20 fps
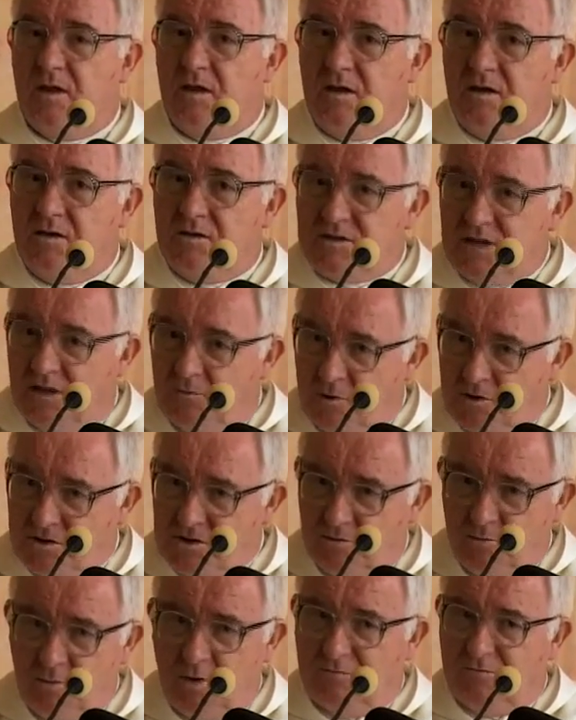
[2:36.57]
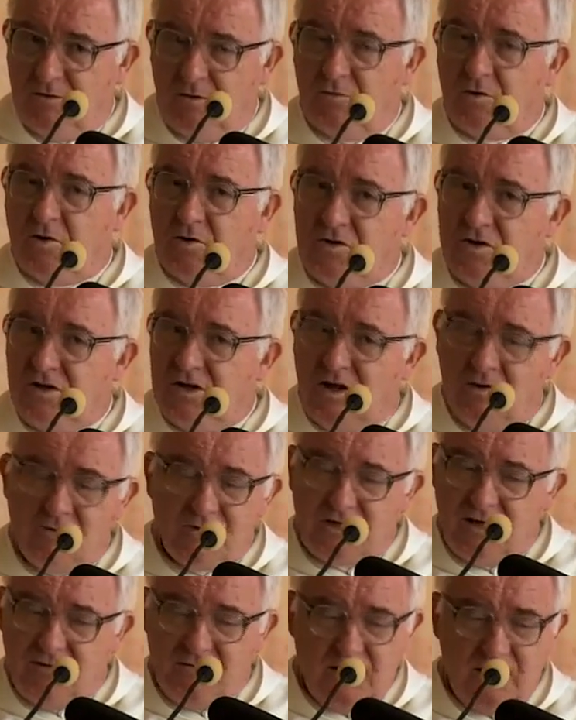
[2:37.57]
Y, założył nową rodzinę,
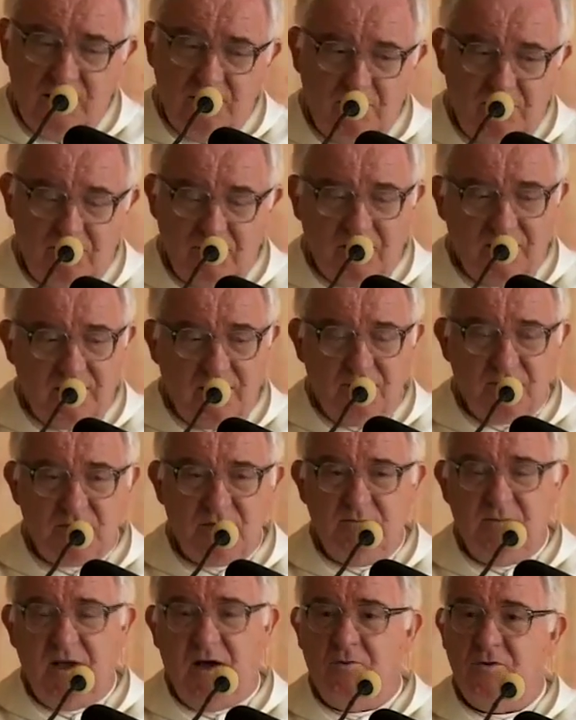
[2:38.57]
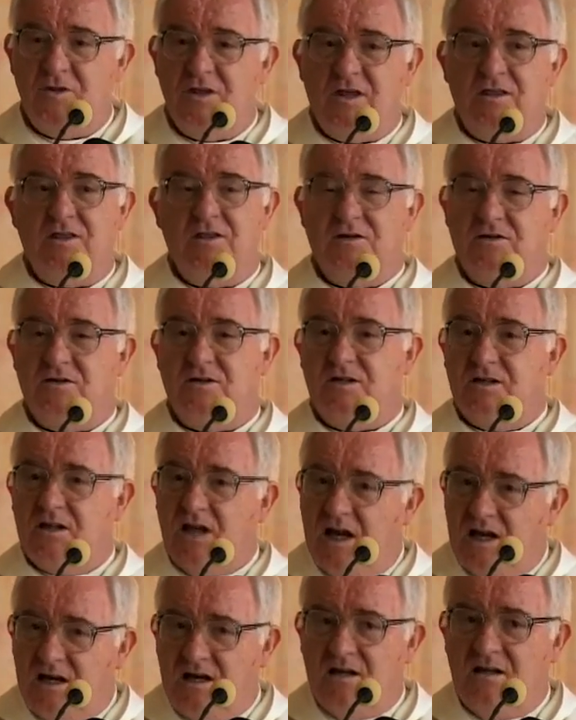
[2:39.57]
już nawet nie pamiętam, czy miał dzieci, czy
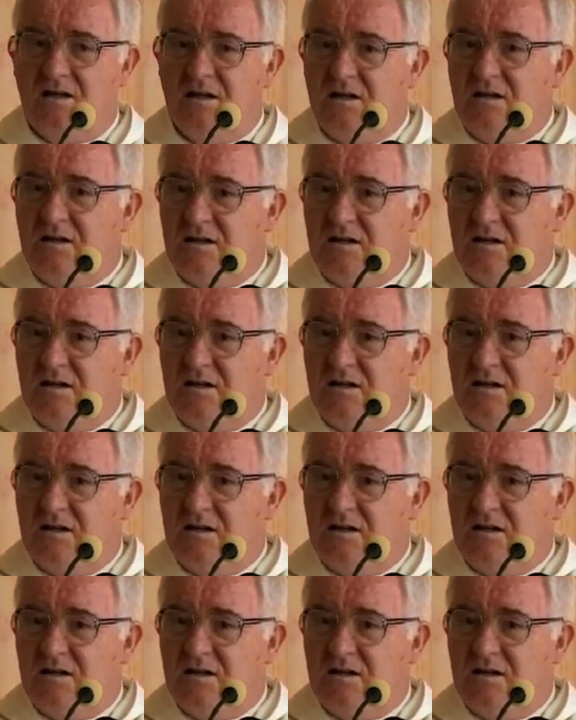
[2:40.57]
nie, ale,